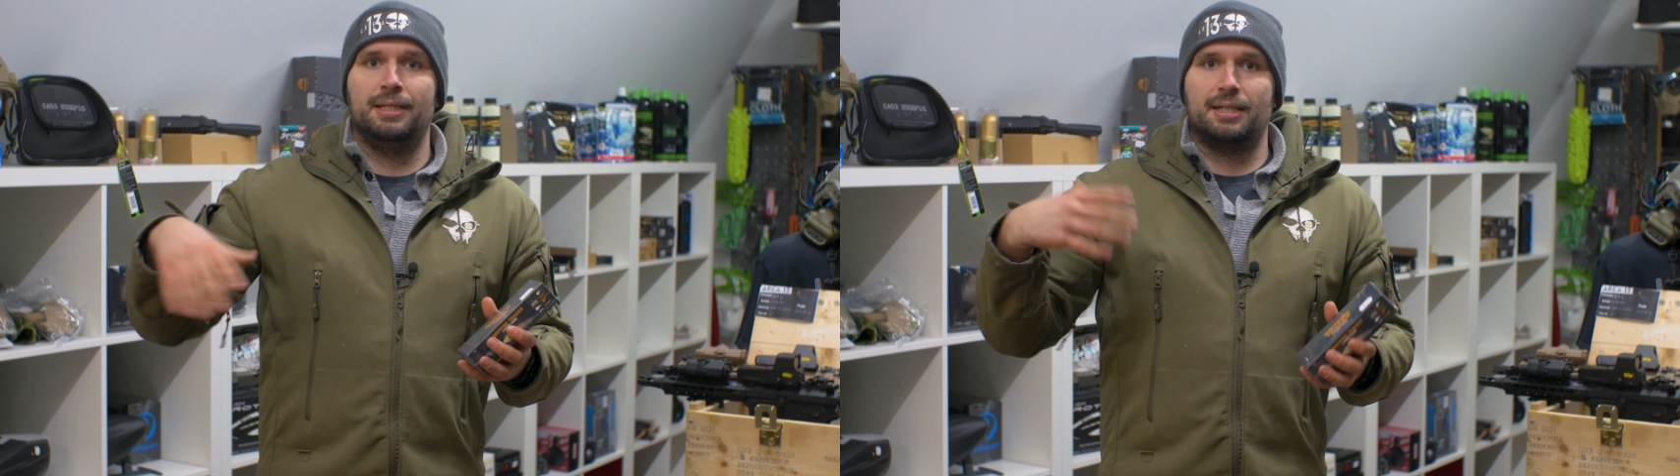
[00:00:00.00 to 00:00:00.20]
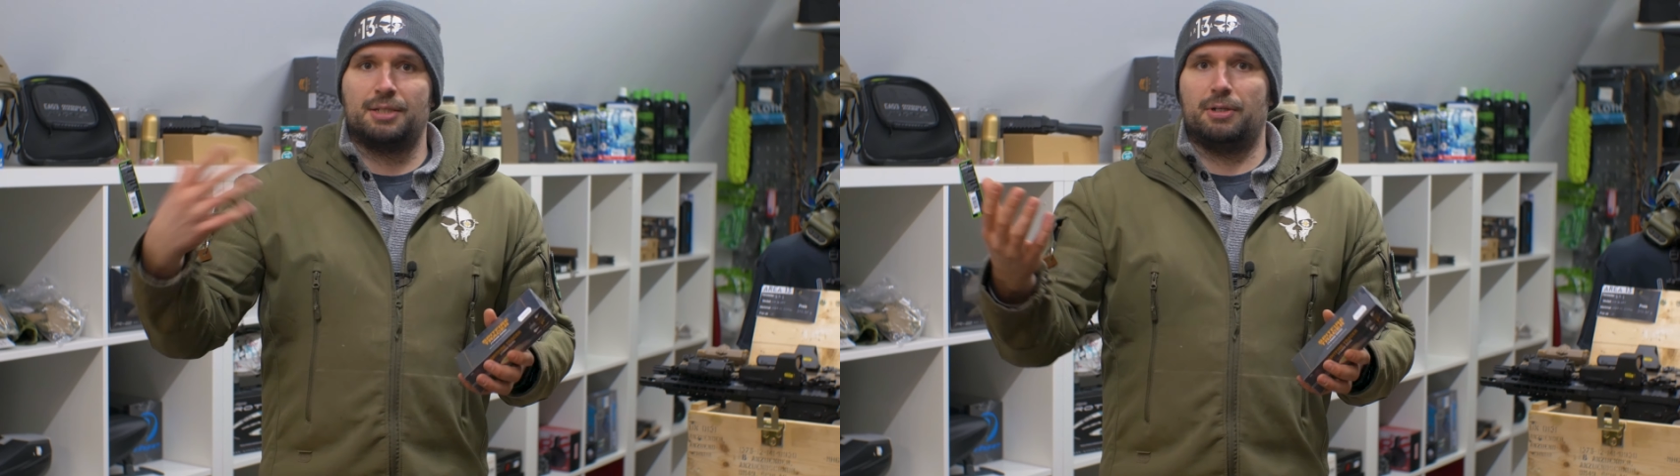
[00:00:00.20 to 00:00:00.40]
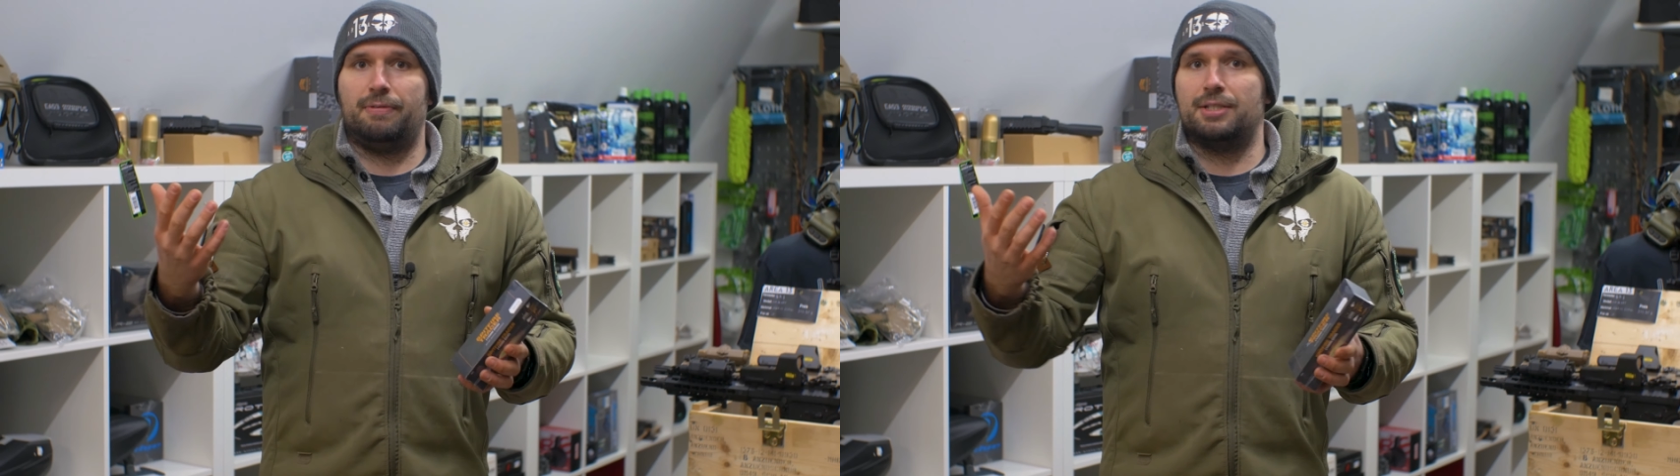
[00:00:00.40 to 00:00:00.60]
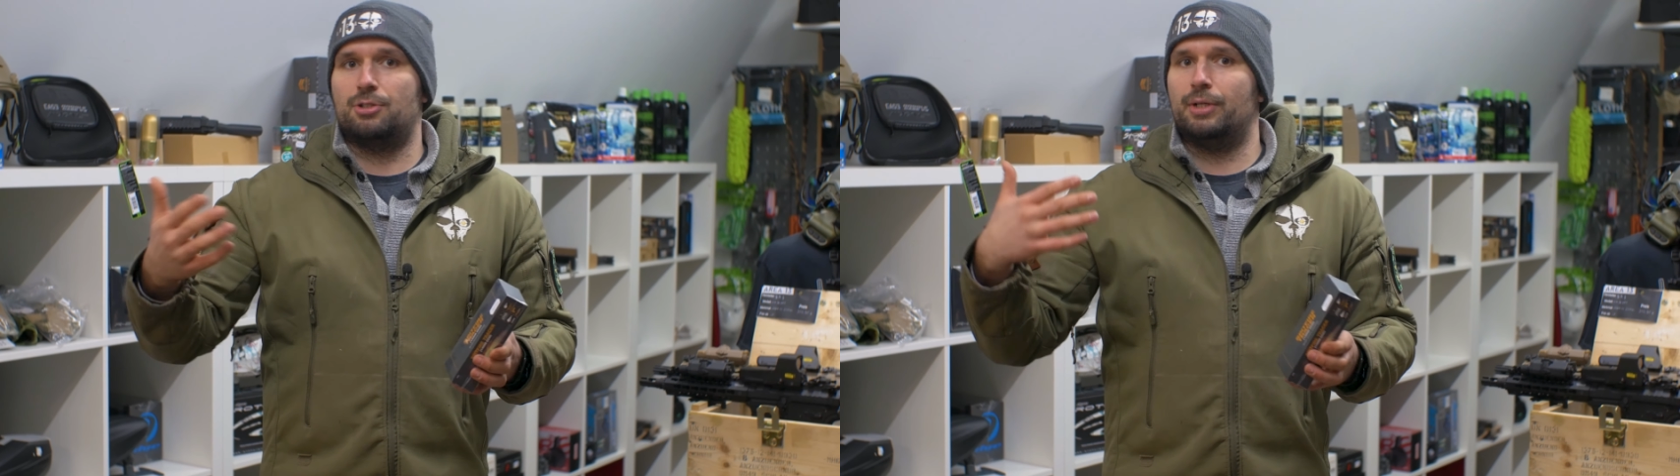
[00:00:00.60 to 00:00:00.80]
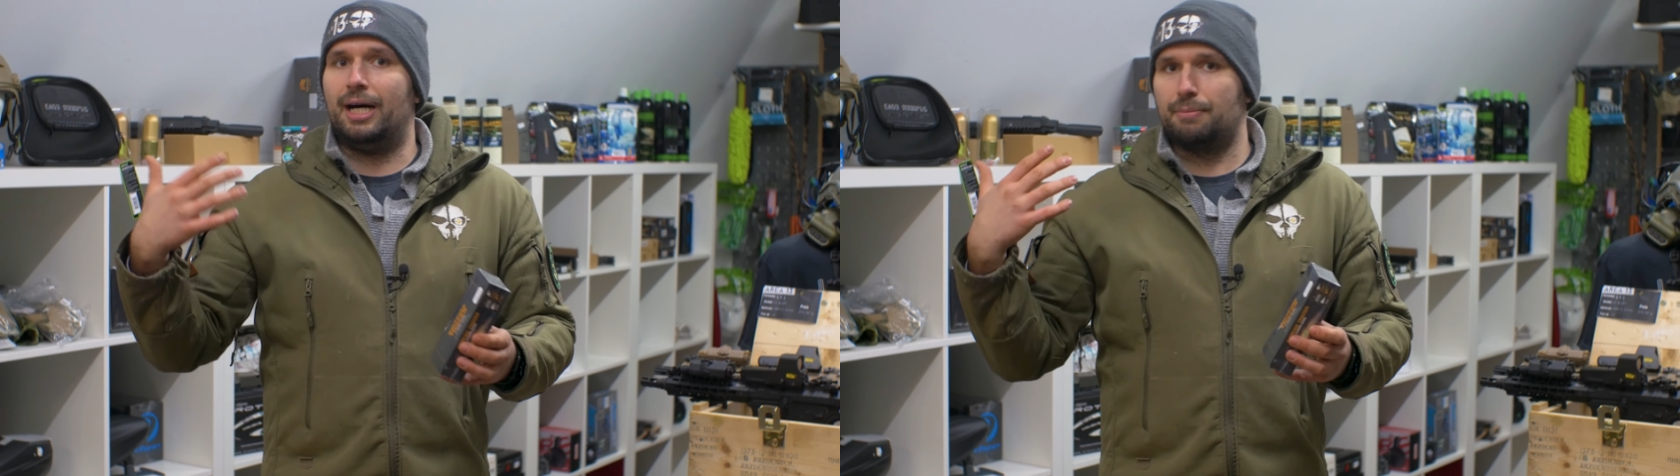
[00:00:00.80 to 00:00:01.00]
dass man quasi
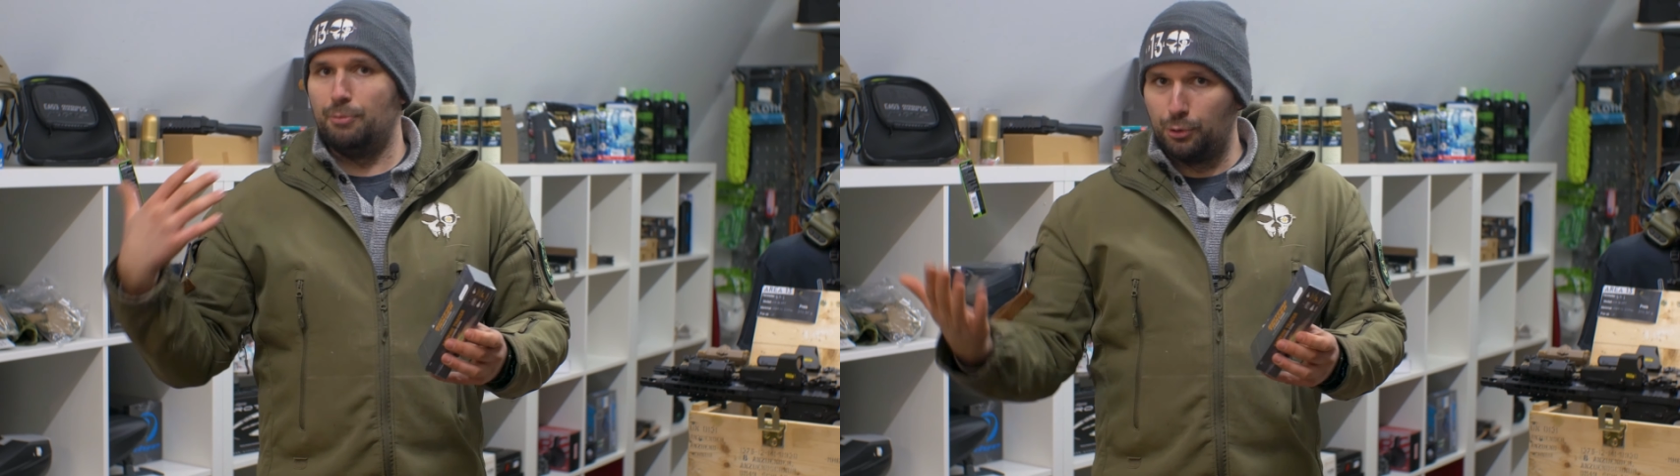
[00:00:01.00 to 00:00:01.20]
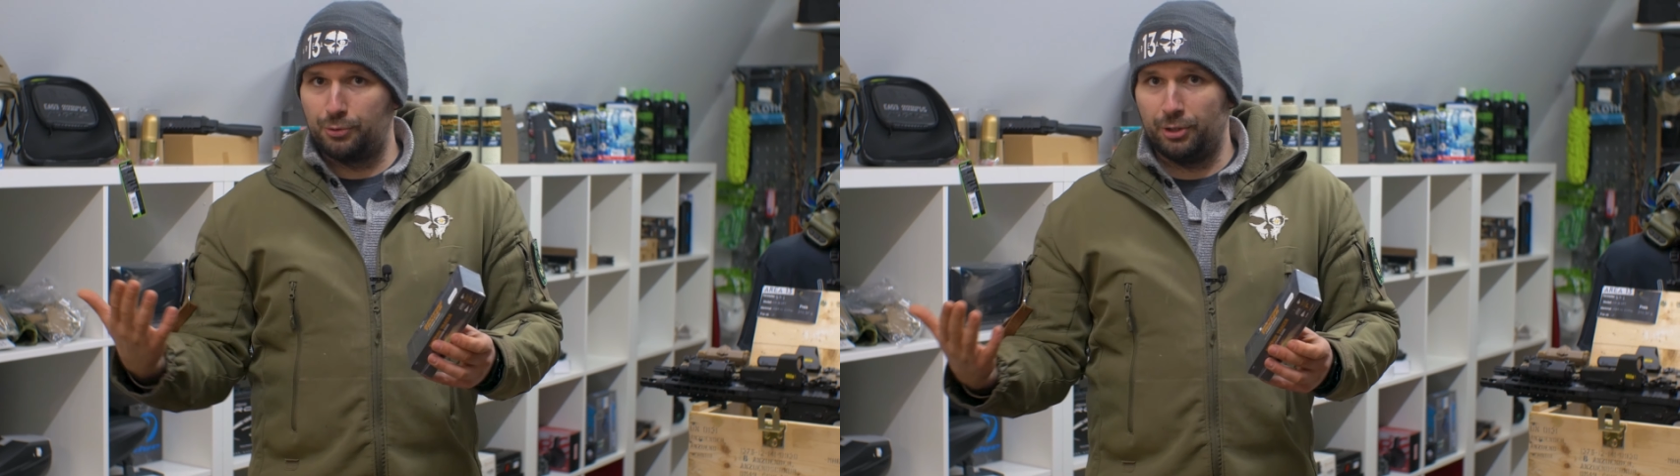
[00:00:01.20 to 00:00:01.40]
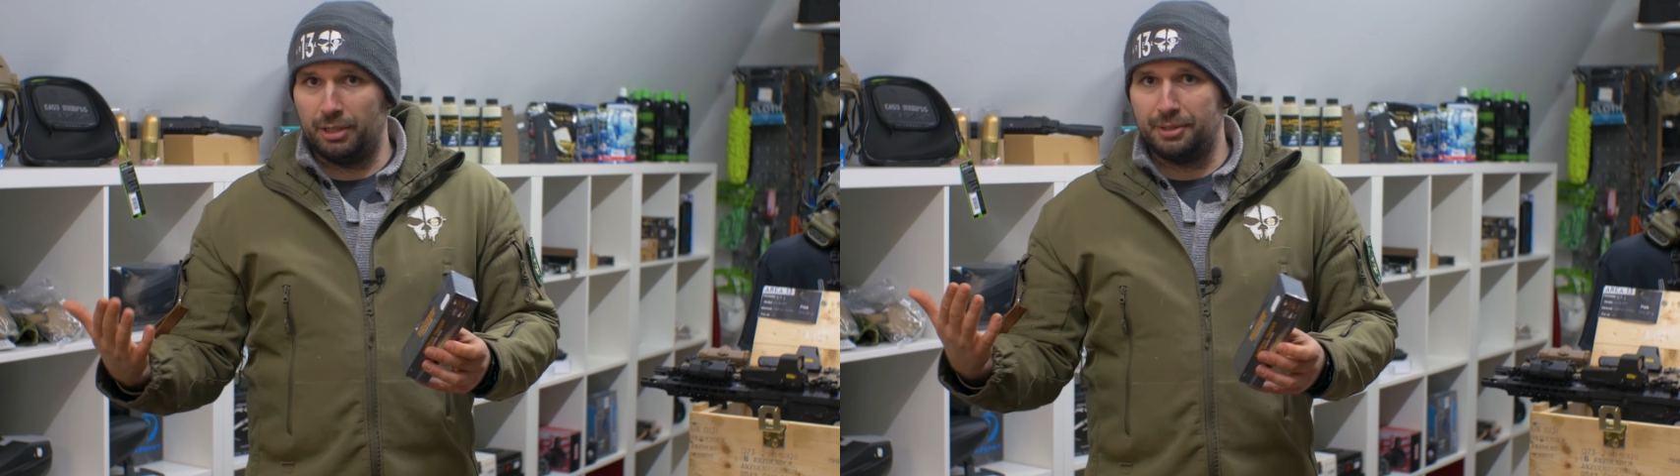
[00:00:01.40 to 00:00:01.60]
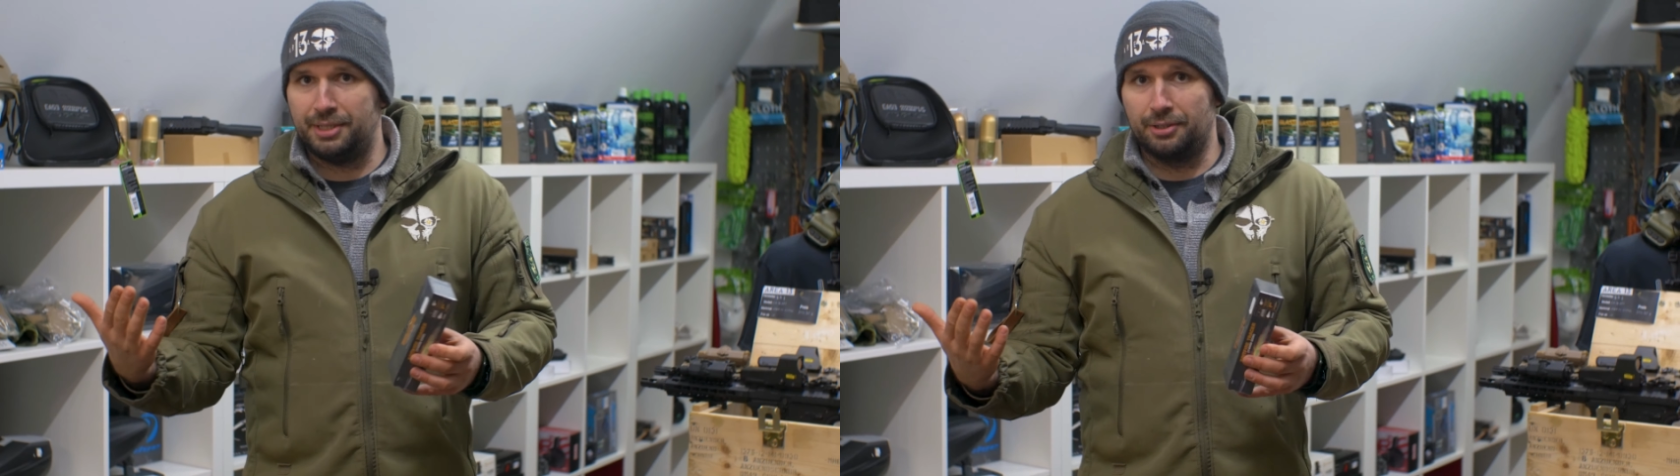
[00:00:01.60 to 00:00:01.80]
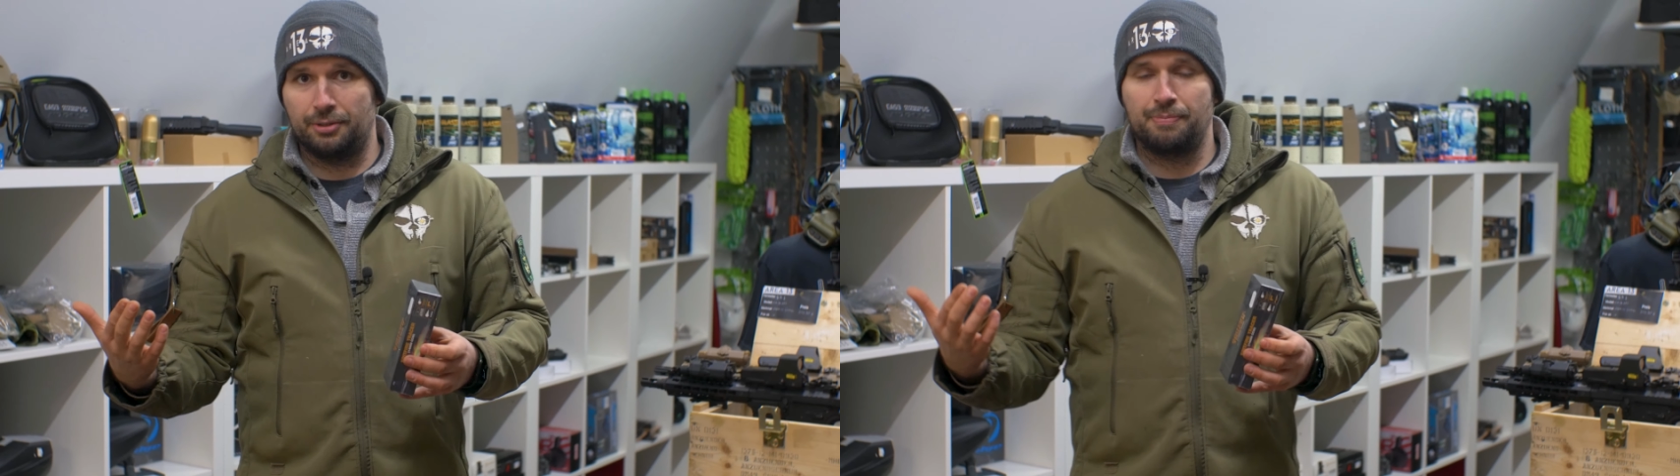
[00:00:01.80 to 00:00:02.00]
so eine Art Mündungsfeuer
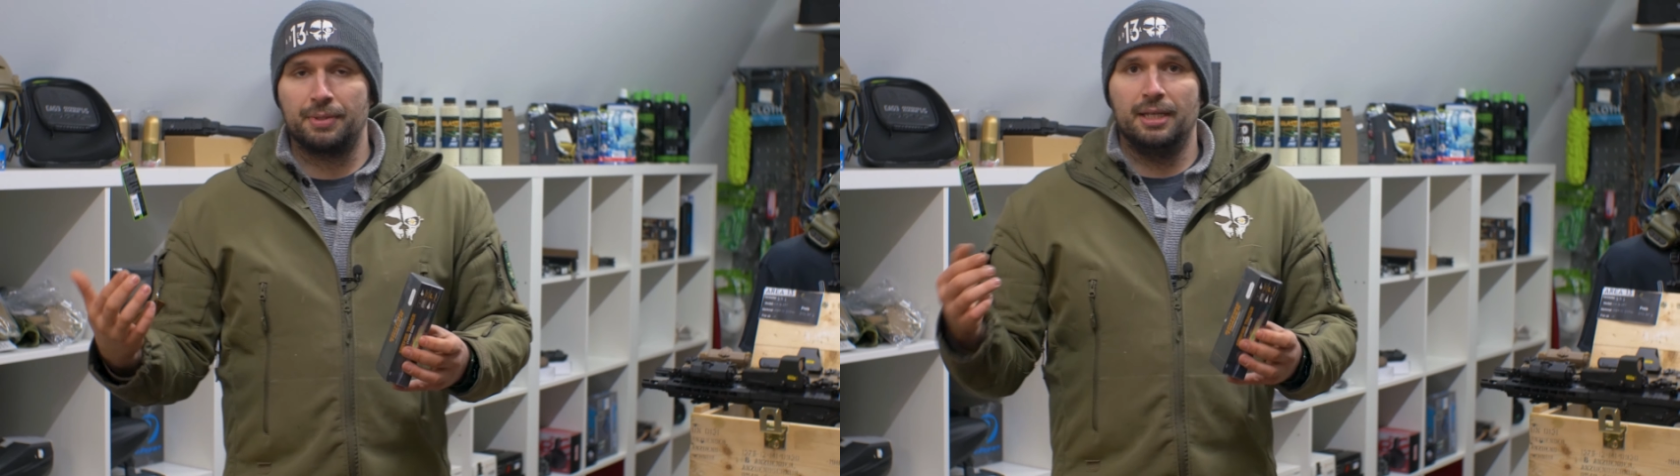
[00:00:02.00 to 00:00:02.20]
emittiert.